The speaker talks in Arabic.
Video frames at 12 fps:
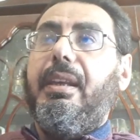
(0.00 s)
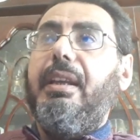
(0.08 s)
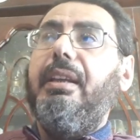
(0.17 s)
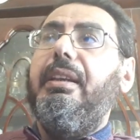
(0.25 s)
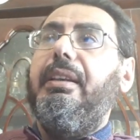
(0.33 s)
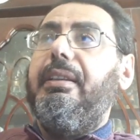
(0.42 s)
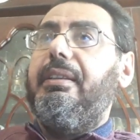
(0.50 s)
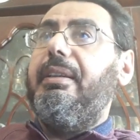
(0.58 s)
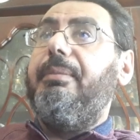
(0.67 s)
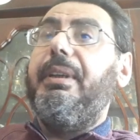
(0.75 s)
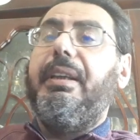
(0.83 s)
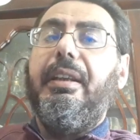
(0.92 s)

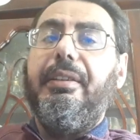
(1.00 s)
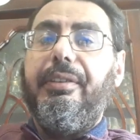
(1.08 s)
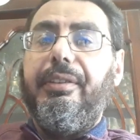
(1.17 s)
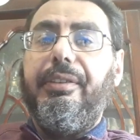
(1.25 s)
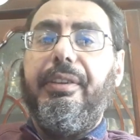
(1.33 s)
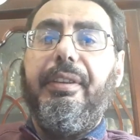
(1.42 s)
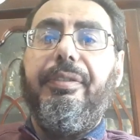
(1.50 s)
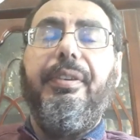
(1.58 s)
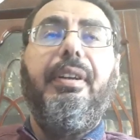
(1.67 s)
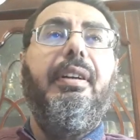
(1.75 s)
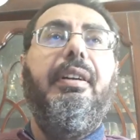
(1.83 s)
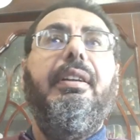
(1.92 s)
الأمريكان
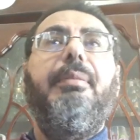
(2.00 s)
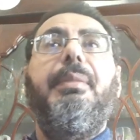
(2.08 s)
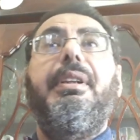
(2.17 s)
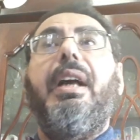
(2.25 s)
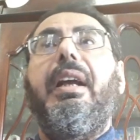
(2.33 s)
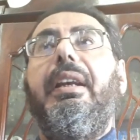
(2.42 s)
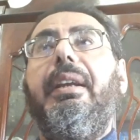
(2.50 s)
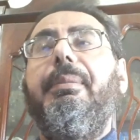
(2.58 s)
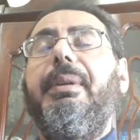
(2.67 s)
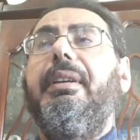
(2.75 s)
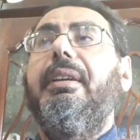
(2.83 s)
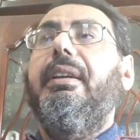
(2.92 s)
النظيفة
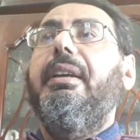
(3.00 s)
المتعلمة